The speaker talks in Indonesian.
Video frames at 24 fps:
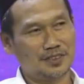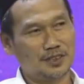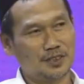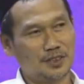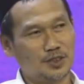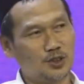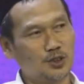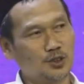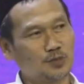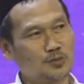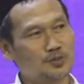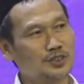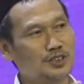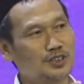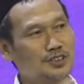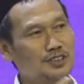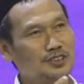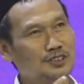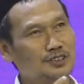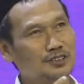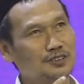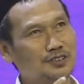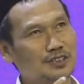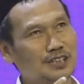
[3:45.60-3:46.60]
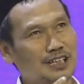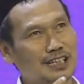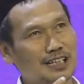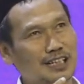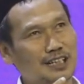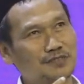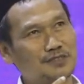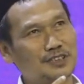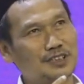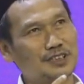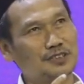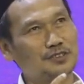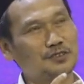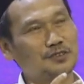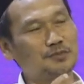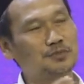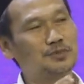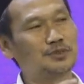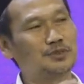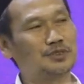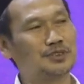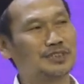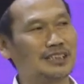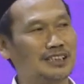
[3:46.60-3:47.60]
Umyun itu orang kafir itu
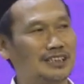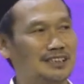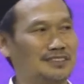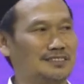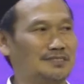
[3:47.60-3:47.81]
buta.